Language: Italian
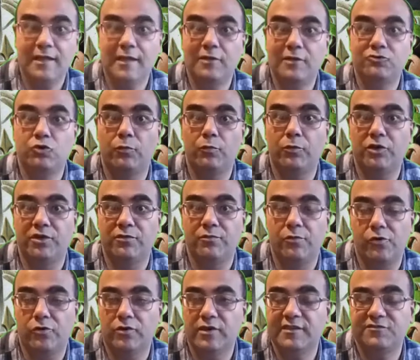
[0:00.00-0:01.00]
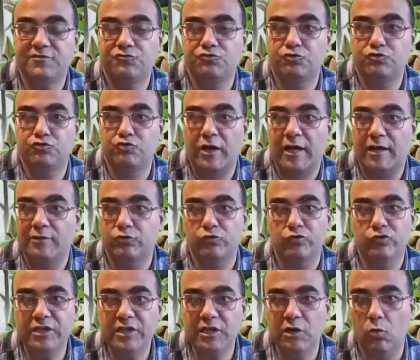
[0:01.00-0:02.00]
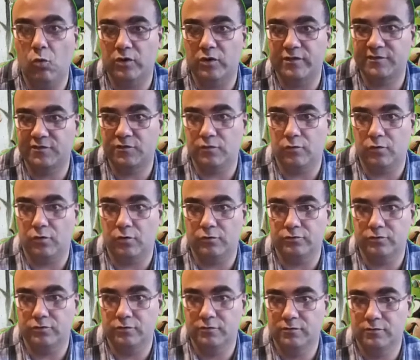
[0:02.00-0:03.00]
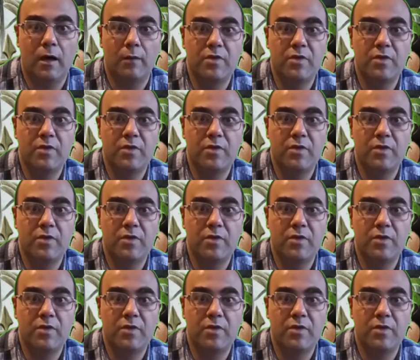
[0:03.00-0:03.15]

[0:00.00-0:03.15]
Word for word: Il topolibro è strutturato in questo modo.